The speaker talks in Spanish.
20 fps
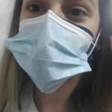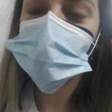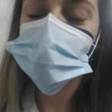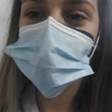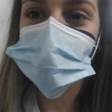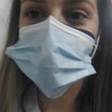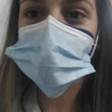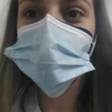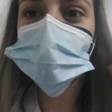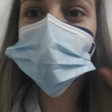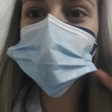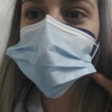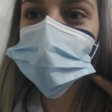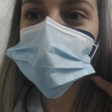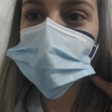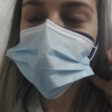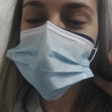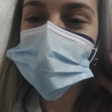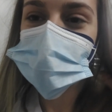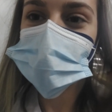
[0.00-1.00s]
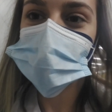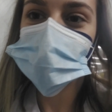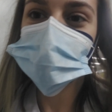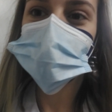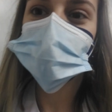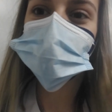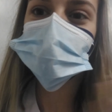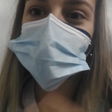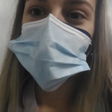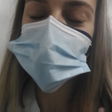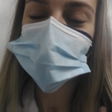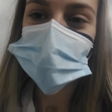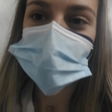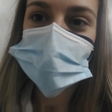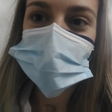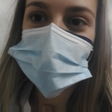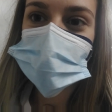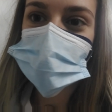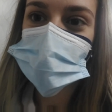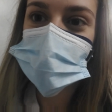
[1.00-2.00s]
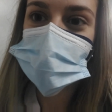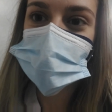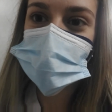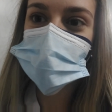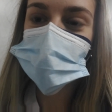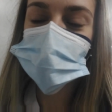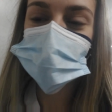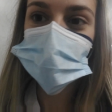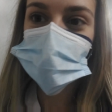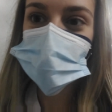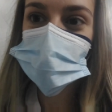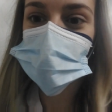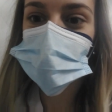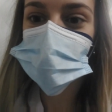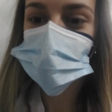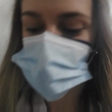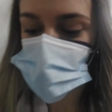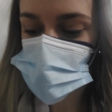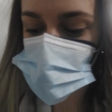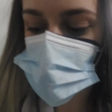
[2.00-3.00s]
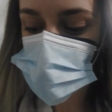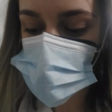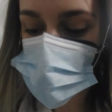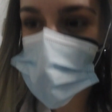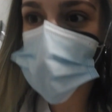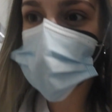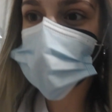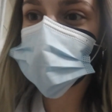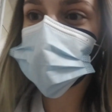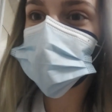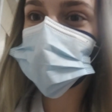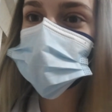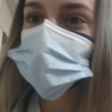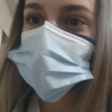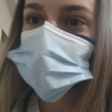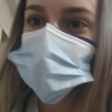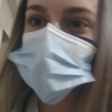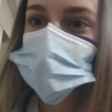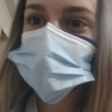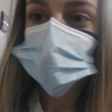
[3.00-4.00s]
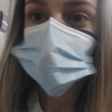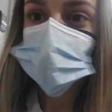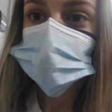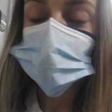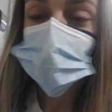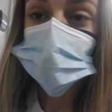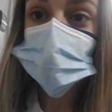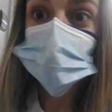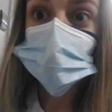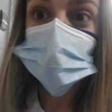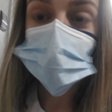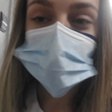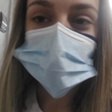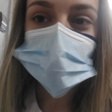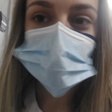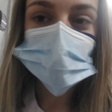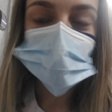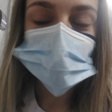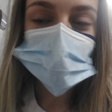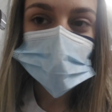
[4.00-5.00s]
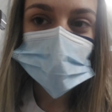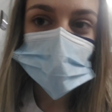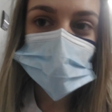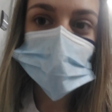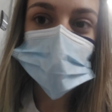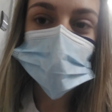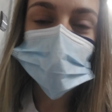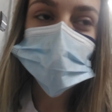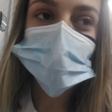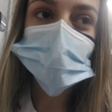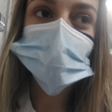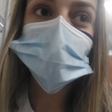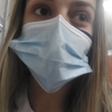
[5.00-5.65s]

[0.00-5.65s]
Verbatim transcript: es como ir a un campo de guerra. A mí los niños me vienen muy grandes, no me gustan mucho. Y me hubiera gustado que me hubiera